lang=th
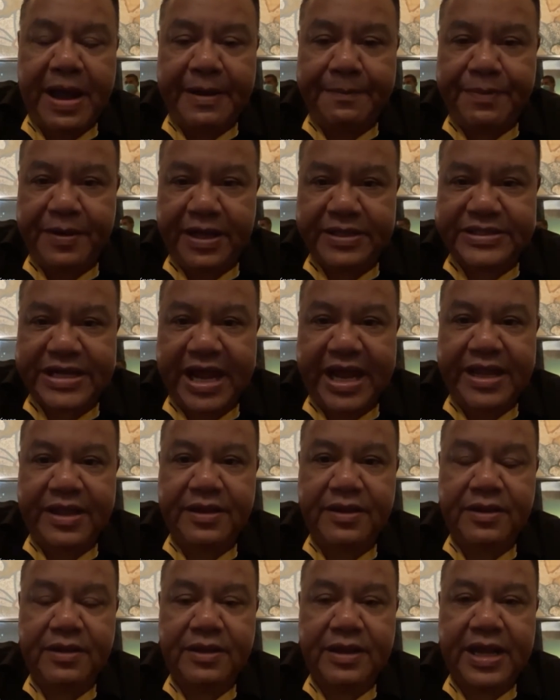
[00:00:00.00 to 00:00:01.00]
พรรคเพื่อไทย
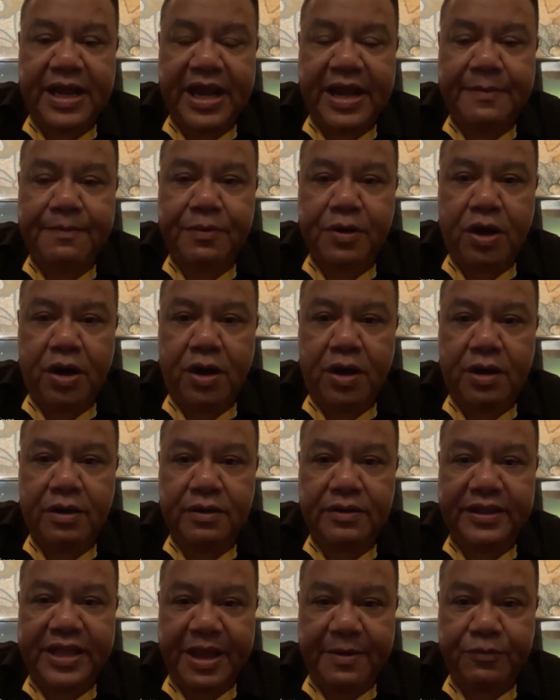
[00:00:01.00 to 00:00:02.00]
นะครับก็
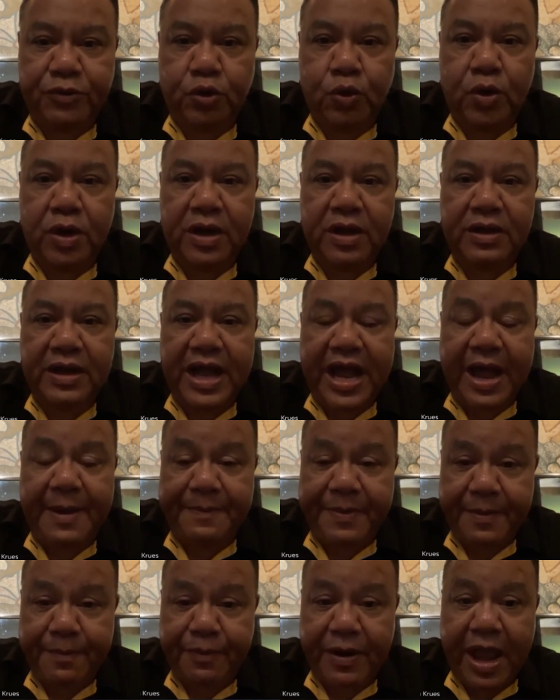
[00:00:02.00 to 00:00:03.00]
เตรียมตัว
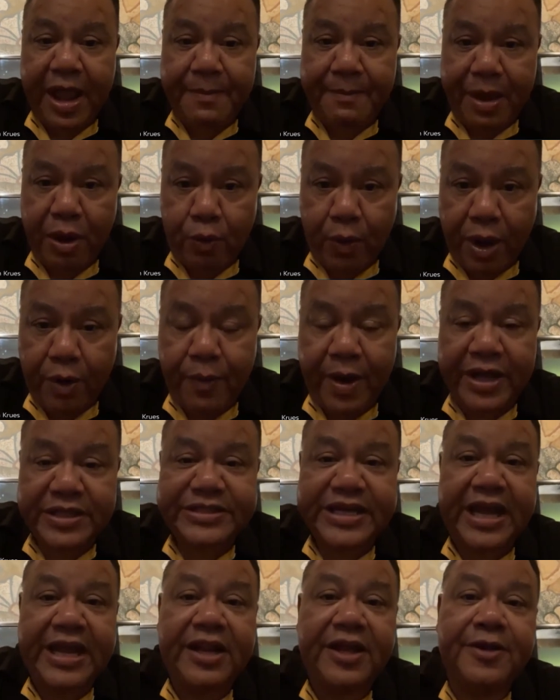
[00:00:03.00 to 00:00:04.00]
อภิปรายไม่ไว้วา
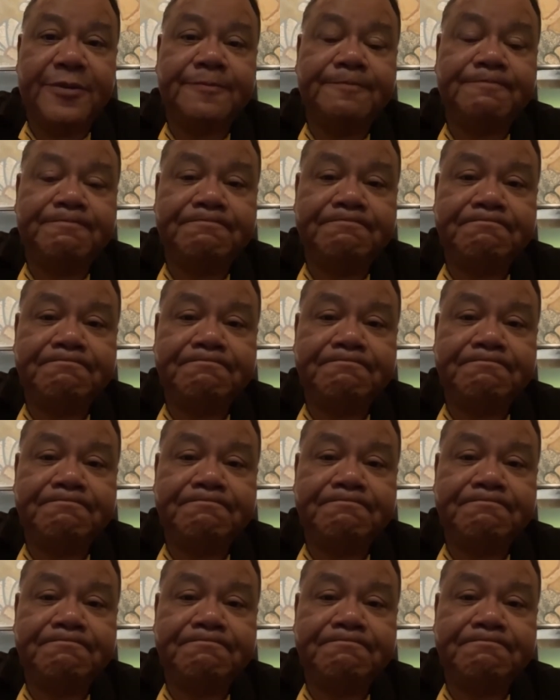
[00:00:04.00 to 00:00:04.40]
งใจเลย